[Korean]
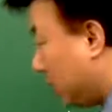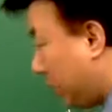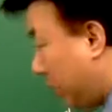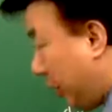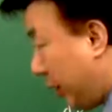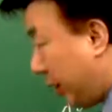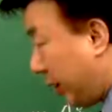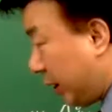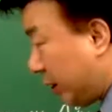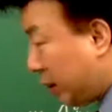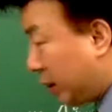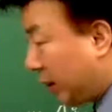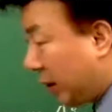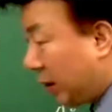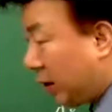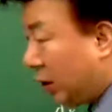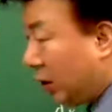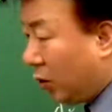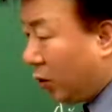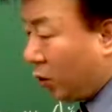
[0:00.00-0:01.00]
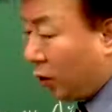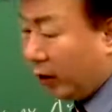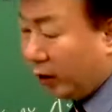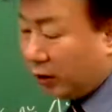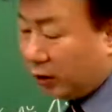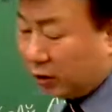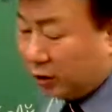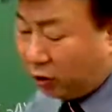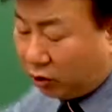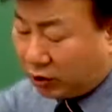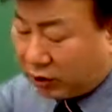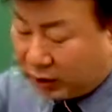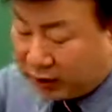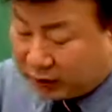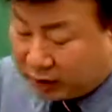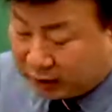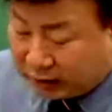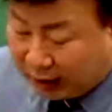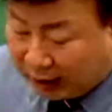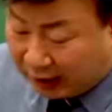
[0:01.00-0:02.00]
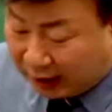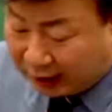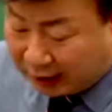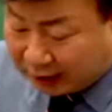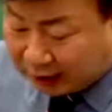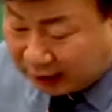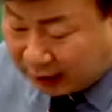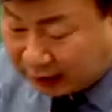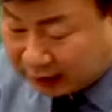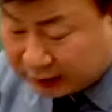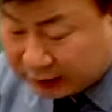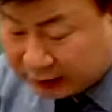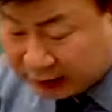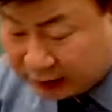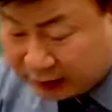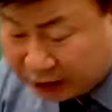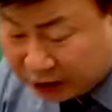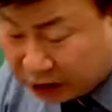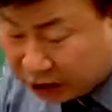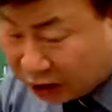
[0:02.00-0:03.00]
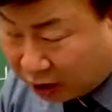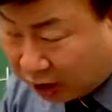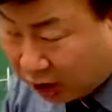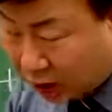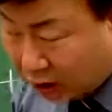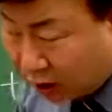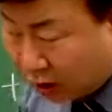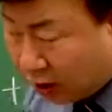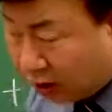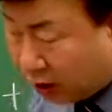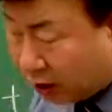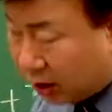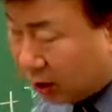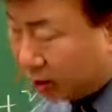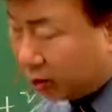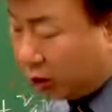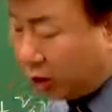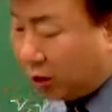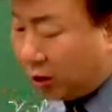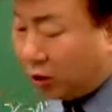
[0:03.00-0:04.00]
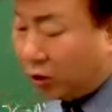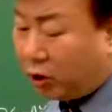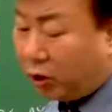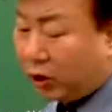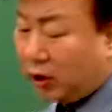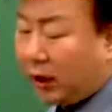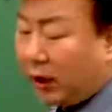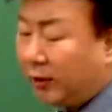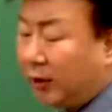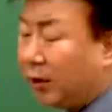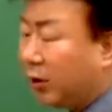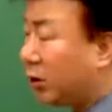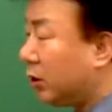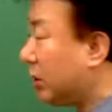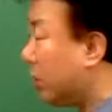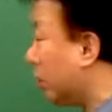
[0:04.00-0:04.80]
제외됐지만 올해는 어떻게 됐어? 다 삭제돼 버렸죠? 그럼 결론 거기 나와 있는 건